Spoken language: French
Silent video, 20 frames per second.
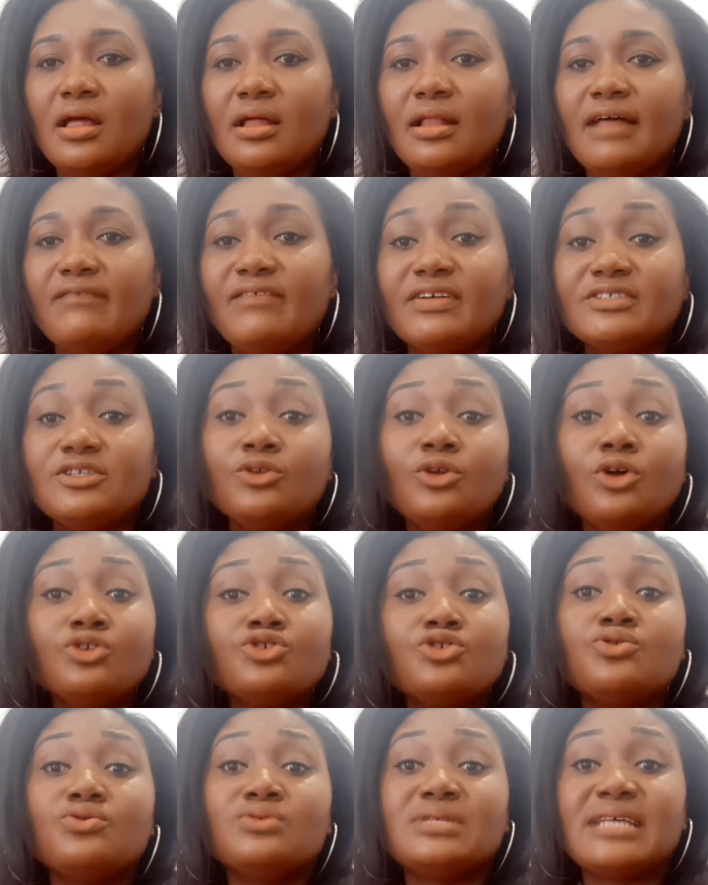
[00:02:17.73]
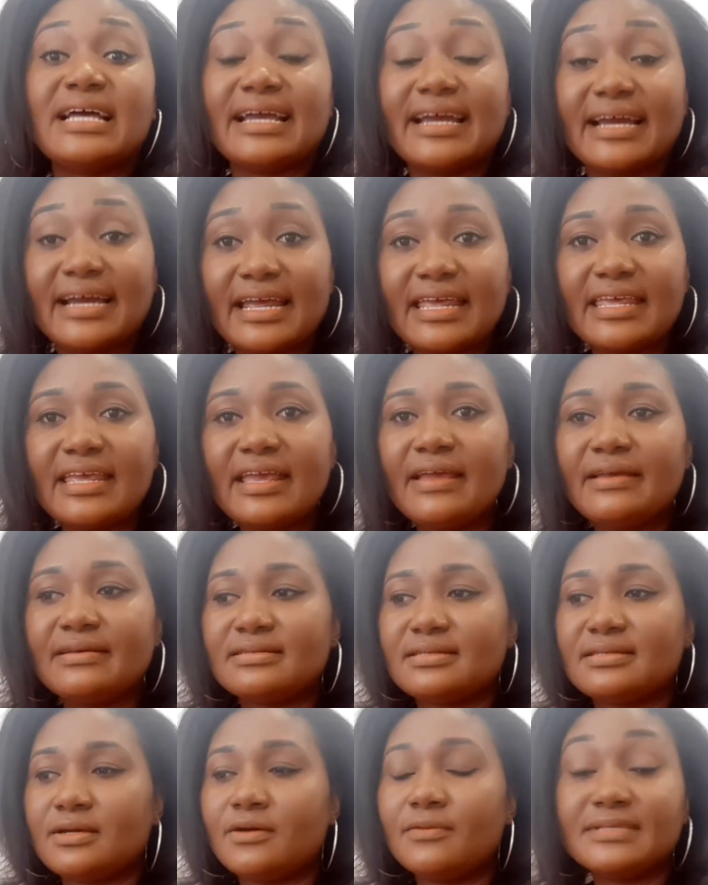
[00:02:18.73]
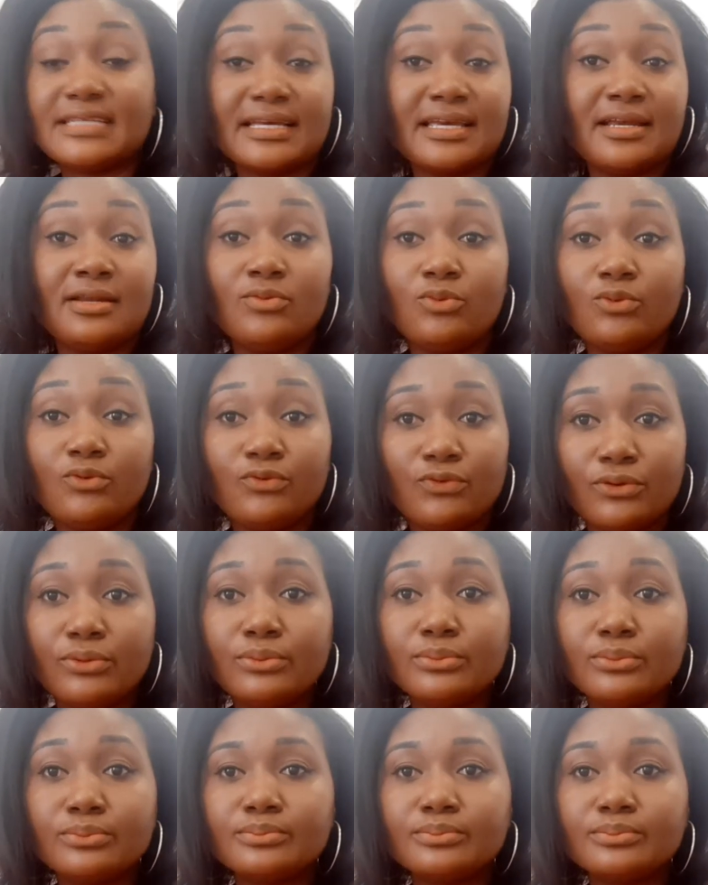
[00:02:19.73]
La façon dont il nous a créés, c'est comme ça qu'il nous veut.